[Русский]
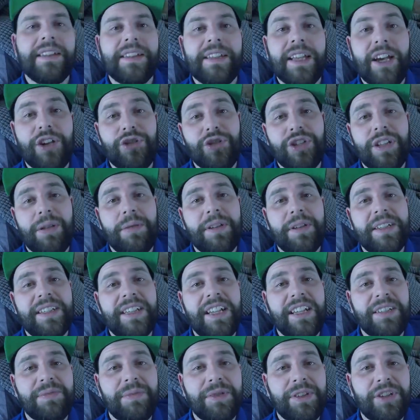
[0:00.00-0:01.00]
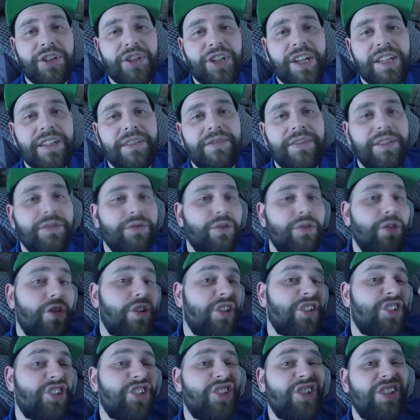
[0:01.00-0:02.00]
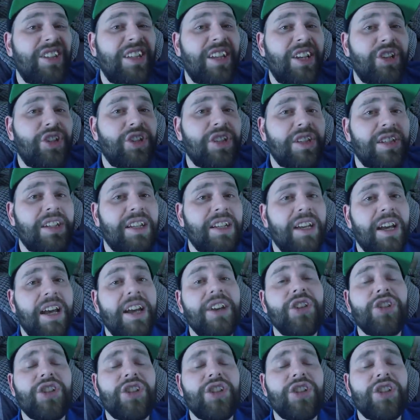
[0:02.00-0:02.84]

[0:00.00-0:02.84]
так что нам осталось продержаться всего 4 часа.